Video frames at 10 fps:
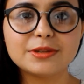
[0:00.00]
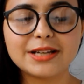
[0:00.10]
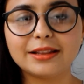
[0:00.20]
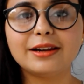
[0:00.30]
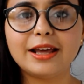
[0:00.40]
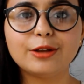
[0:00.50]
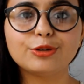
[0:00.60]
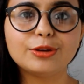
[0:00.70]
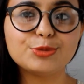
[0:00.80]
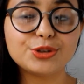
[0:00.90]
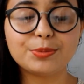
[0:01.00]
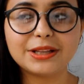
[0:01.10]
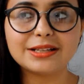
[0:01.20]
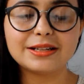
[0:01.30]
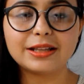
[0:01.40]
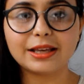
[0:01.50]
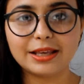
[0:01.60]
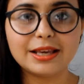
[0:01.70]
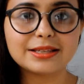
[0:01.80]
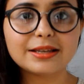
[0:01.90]
में ज़्यादा लाइक होते हैं मुझे पता चलता है
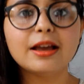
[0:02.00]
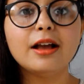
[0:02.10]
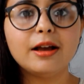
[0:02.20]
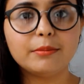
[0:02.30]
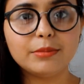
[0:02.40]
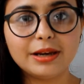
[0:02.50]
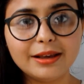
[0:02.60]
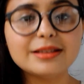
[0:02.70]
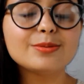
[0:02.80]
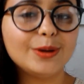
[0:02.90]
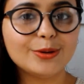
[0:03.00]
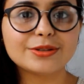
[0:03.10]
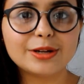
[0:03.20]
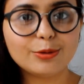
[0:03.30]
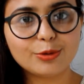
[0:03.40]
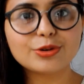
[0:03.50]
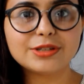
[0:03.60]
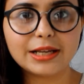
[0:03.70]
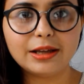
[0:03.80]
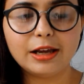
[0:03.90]
कि यस मेरी इस वीडियो से लोगों को
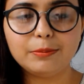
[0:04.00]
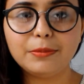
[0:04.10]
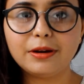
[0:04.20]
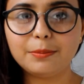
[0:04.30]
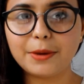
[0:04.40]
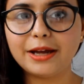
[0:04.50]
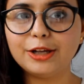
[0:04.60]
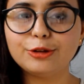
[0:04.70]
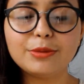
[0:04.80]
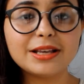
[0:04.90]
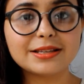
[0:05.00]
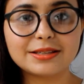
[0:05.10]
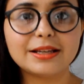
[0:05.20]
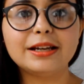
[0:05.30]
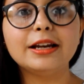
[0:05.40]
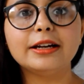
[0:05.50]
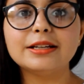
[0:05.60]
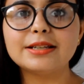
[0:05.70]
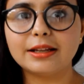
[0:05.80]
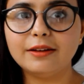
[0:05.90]
ज़्यादा हेल्प मिल पा रही है तो मैं इससे
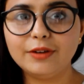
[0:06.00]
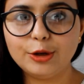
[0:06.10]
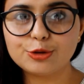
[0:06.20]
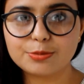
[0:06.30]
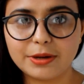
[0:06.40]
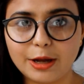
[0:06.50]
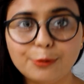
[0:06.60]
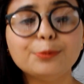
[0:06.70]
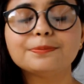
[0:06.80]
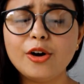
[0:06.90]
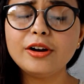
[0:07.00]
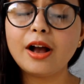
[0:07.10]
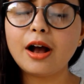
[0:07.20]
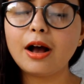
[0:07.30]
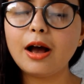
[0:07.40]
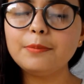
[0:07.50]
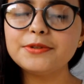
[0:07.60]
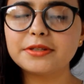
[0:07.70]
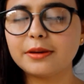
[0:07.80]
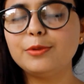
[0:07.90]
रिलेटेड ज़्यादा वीडियोस बनाऊँ और
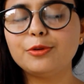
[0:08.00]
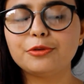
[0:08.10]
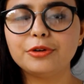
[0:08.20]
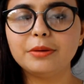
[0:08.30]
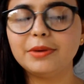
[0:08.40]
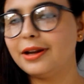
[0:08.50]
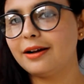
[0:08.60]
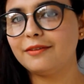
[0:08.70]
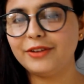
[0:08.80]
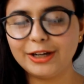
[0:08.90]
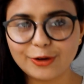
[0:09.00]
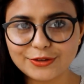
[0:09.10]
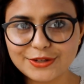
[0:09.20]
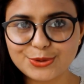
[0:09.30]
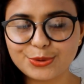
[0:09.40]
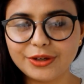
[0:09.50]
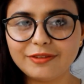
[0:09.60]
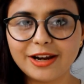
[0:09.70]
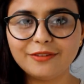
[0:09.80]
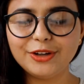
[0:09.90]
आप सब लोगों ने मेरा वेट लॉस स्टोरी
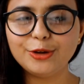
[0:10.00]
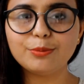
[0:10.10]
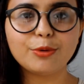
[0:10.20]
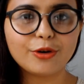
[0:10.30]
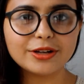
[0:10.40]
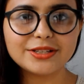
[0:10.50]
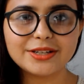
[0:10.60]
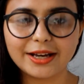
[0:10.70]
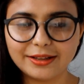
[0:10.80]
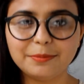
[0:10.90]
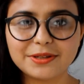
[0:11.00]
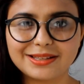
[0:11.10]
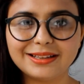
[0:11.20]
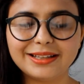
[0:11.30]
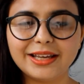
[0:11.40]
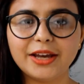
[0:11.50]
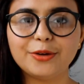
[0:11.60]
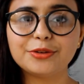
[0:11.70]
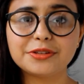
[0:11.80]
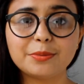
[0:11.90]
वाला वीडियो बहुत ज़्यादा पसंद किया
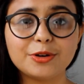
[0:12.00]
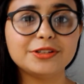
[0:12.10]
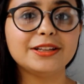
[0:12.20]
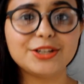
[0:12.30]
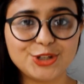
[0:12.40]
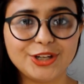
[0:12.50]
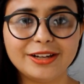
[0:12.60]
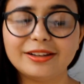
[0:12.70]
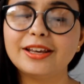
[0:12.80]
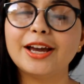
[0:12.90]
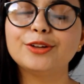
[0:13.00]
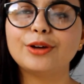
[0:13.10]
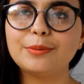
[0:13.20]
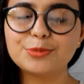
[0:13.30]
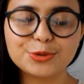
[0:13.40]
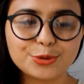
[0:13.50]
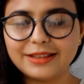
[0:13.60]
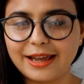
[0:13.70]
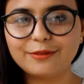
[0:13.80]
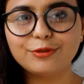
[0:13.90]
है और उसे बहुत ज़्यादा शेयर किया है तो आई एम
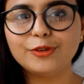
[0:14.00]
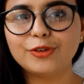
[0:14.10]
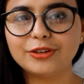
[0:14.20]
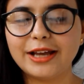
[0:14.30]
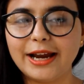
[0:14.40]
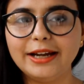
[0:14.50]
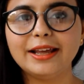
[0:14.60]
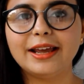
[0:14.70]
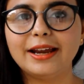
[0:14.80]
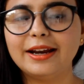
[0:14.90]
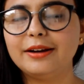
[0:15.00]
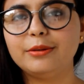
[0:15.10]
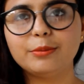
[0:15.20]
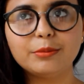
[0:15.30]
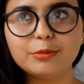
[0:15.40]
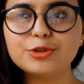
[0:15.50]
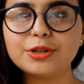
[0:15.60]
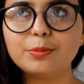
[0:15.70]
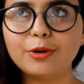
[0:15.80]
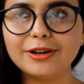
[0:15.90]
थैंकफुल फॉर दैट एंड
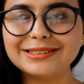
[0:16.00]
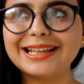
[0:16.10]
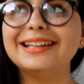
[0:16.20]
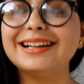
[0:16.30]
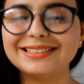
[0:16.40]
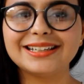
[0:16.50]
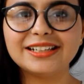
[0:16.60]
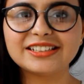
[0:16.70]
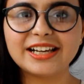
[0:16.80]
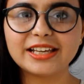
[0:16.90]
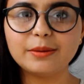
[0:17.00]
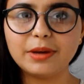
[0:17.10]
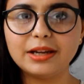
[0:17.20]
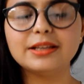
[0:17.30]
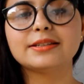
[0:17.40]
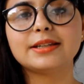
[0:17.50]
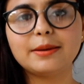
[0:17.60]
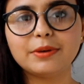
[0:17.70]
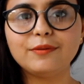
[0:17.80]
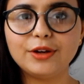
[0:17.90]
मुझे बहुत ज़्यादा अच्छा लग रहा है कि मैंने इस
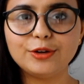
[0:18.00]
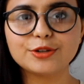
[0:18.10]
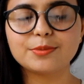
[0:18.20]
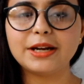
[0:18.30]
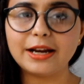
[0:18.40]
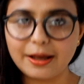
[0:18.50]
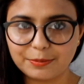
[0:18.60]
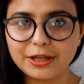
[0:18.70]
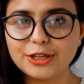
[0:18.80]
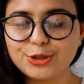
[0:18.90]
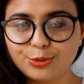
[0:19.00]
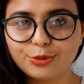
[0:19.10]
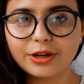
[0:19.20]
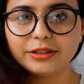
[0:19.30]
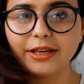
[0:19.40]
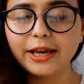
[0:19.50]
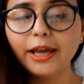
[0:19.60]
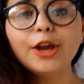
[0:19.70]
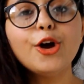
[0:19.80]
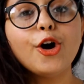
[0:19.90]
टाइप की वीडियोस बनाना आपके लिए शुरू कर दिया
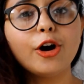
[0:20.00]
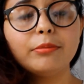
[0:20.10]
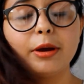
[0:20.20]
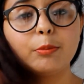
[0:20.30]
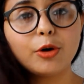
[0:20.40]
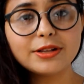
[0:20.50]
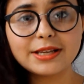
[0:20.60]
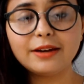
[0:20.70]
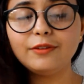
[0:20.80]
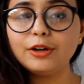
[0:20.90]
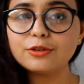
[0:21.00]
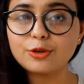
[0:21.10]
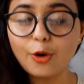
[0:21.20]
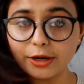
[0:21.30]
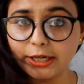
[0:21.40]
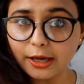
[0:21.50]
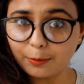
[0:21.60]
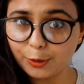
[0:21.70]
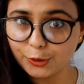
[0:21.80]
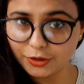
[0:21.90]
है और मैं बहुत सारे वीडियोस ऑलरेडी
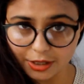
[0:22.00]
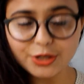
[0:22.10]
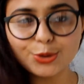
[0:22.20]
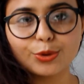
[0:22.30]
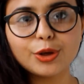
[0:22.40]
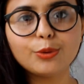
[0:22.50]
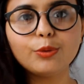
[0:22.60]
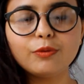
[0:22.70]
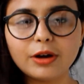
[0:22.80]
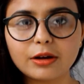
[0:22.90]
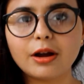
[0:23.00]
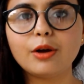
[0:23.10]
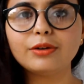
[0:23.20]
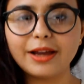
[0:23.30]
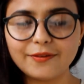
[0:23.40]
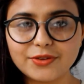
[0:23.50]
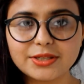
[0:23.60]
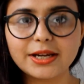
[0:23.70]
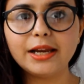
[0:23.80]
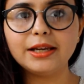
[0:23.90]
अपलोड कर चुकी हूँ वर्कआउट लाइफ
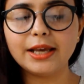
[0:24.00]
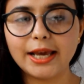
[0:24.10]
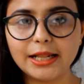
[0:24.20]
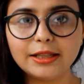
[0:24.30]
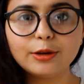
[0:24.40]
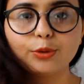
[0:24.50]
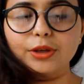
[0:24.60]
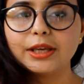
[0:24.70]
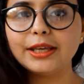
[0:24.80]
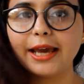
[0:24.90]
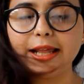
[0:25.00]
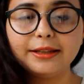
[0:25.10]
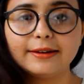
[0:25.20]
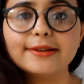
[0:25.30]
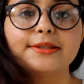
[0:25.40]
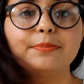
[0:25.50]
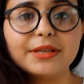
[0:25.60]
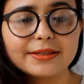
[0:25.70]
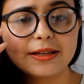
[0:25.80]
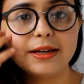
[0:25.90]
या हेल्दी कुकिंग या हेल्दी
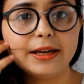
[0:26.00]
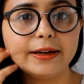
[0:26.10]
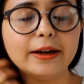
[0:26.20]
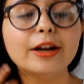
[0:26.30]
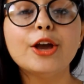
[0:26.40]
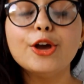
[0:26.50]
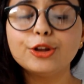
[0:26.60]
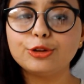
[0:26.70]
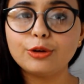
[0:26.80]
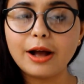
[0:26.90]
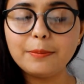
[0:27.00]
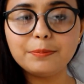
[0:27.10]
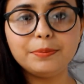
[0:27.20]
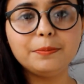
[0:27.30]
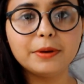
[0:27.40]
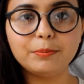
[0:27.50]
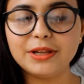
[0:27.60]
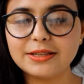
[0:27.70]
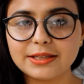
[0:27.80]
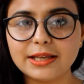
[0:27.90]
रेसिपीज़ से रिलेटेड तो आप
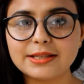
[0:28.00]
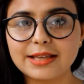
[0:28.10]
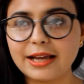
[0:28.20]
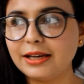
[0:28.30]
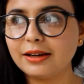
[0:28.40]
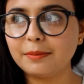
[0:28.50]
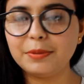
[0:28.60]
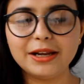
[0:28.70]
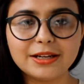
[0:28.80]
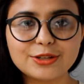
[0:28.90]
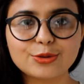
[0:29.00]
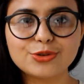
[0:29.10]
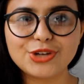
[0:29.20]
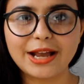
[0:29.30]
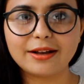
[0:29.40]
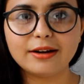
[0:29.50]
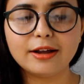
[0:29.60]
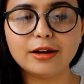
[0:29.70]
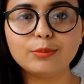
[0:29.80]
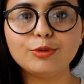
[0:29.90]
प्लीज़ तो इन सारी प्लेलिस्ट को चेक
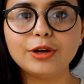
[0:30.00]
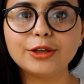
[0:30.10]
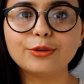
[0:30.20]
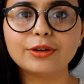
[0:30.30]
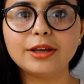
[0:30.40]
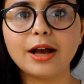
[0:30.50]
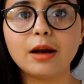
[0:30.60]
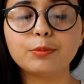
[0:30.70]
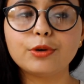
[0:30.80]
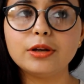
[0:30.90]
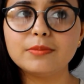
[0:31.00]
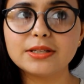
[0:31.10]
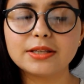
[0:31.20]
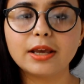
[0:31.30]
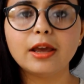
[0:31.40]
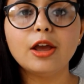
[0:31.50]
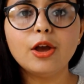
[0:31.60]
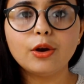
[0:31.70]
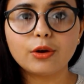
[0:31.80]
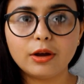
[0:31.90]
करना ना भूलें क्योंकि आपको इनमें से
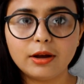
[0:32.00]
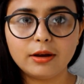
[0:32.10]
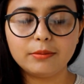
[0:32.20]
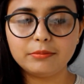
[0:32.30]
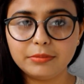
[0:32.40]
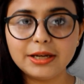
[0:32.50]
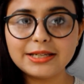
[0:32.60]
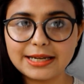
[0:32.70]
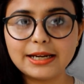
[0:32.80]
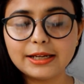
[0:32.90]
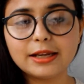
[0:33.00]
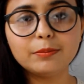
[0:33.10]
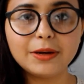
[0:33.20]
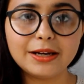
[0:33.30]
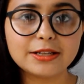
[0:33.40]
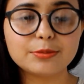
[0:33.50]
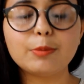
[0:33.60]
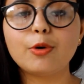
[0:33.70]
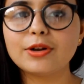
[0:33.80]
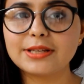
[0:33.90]
आ, मेरे चैनल की इन प्लेलिस्ट
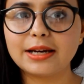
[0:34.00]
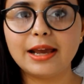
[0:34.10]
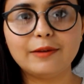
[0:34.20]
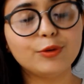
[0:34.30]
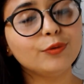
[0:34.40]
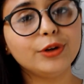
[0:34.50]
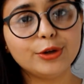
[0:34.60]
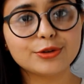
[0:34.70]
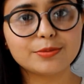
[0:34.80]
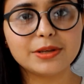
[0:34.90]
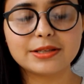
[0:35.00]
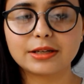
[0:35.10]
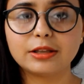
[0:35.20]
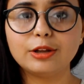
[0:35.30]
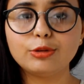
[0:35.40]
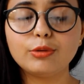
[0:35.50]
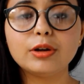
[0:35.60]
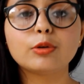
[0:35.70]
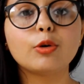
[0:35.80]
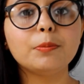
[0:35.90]
में बहुत सारे हेल्पफुल वीडियोस मिल सकते हैं तो
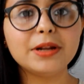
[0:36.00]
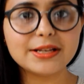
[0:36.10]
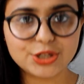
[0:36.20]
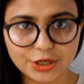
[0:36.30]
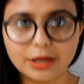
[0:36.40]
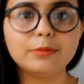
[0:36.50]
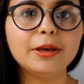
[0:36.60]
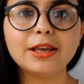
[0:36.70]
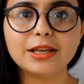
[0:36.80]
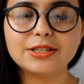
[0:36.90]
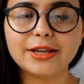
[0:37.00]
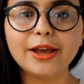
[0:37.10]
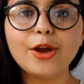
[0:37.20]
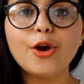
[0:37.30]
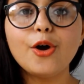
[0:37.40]
इनको प्लीज़ शेयर भी कीजिए